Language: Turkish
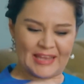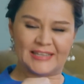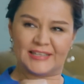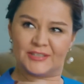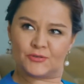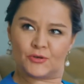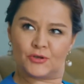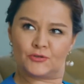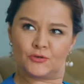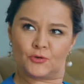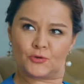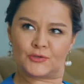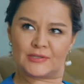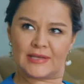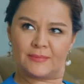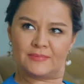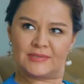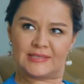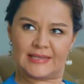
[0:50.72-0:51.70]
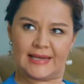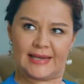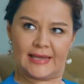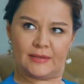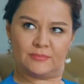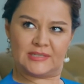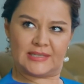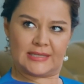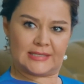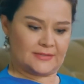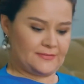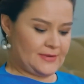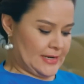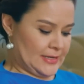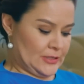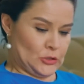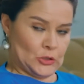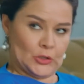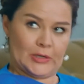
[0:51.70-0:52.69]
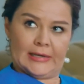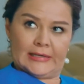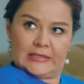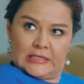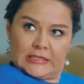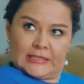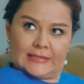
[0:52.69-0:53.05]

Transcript: Pelin'in şöyle çok güzel bir siyah elbisesi vardı. Şöyle